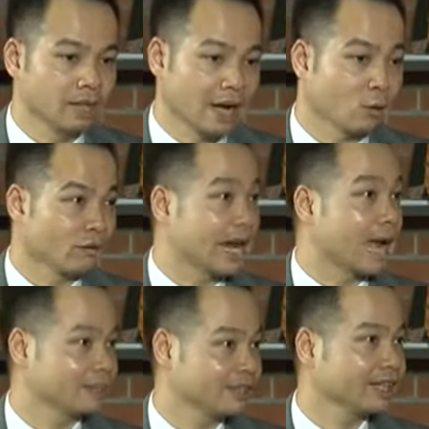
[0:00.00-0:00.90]
Hà Nội Việt
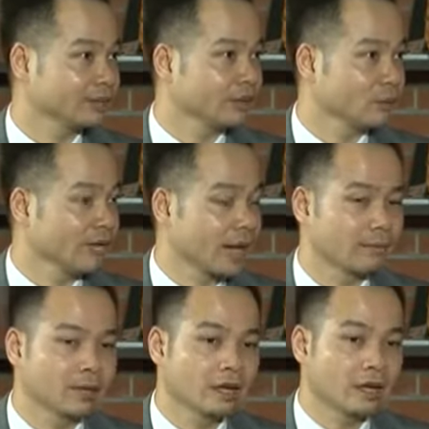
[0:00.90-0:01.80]
Nam, viết tắt Hà Nội Việt
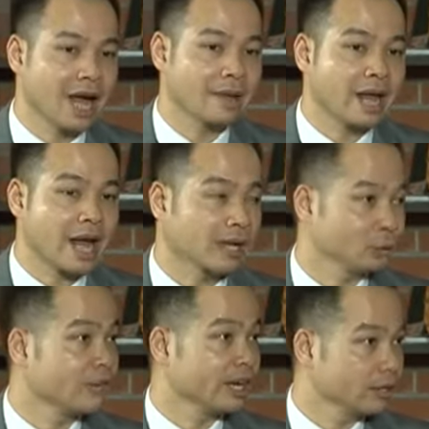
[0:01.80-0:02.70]
Nam. 2012
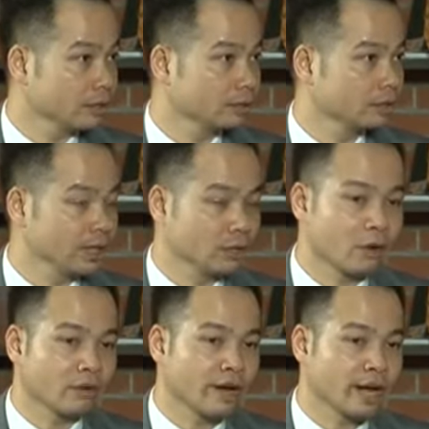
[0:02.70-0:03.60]
tôi về nước, thì lúc
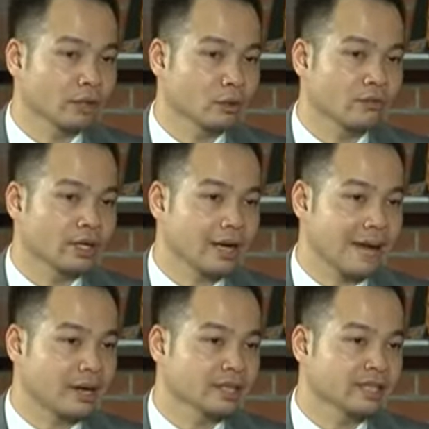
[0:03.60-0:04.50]
đó về thì tôi vẫn
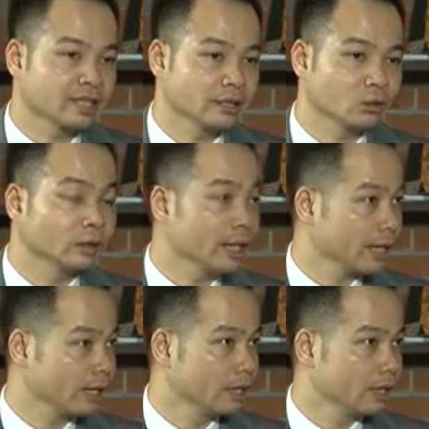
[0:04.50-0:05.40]
làm các chương trình quốc
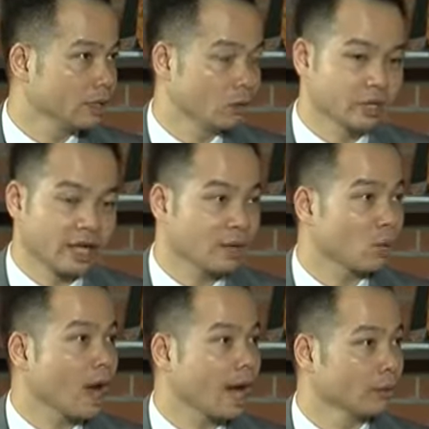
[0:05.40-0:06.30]
tế của trường đại học Bách
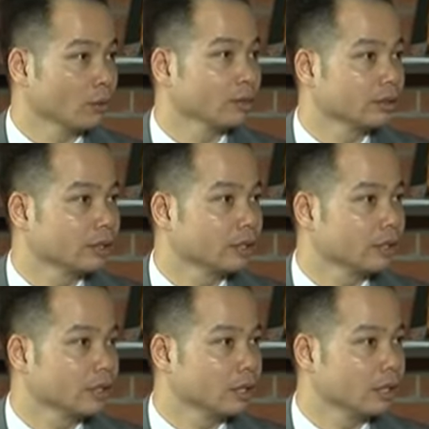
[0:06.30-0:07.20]
khoa Hà Nội
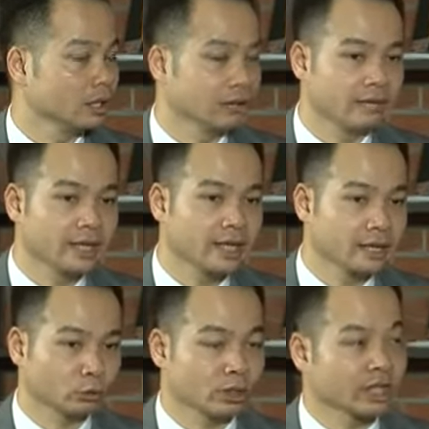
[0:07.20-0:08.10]
với
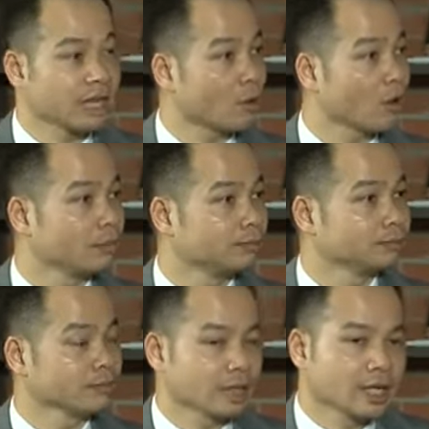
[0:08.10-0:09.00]
các tổ chức ở Singapore.
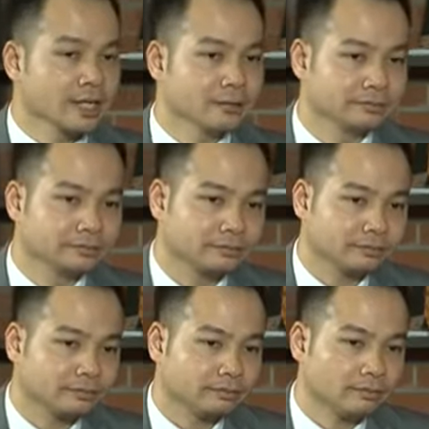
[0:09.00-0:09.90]
Thế thì
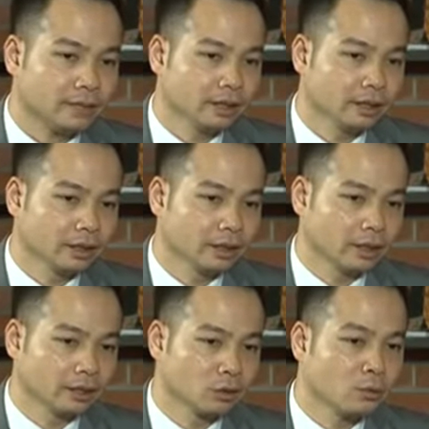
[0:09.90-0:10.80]

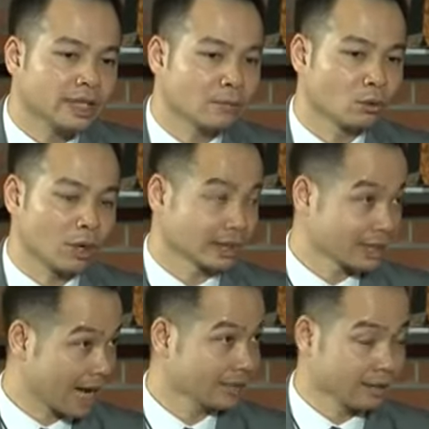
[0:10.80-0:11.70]
tôi muốn dành một khoảng thời
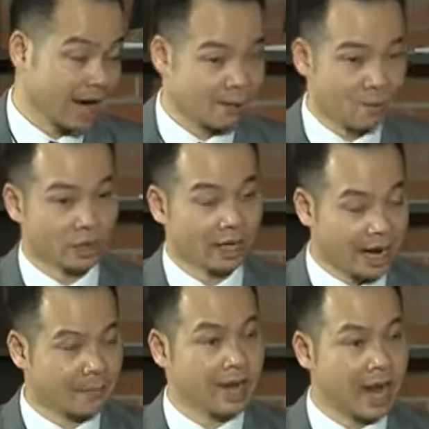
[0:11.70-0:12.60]
gian từ 2011 đến
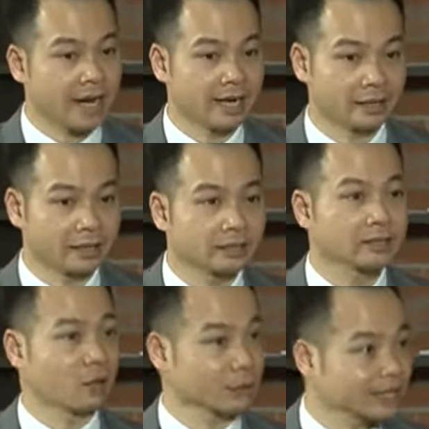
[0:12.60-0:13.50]
2012 để thật sự
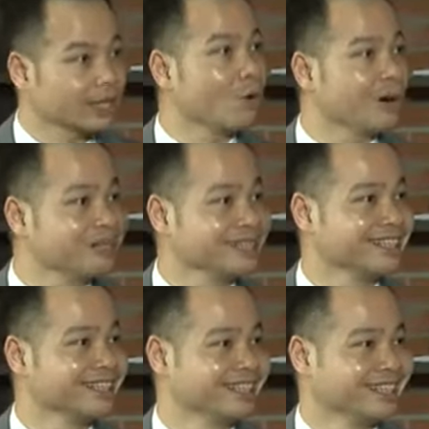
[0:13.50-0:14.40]
khảo sát sâu hơn
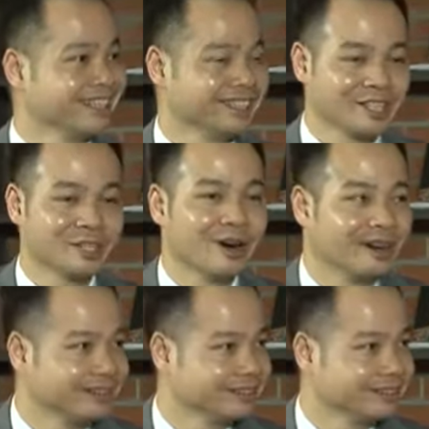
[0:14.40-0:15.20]
thị trường.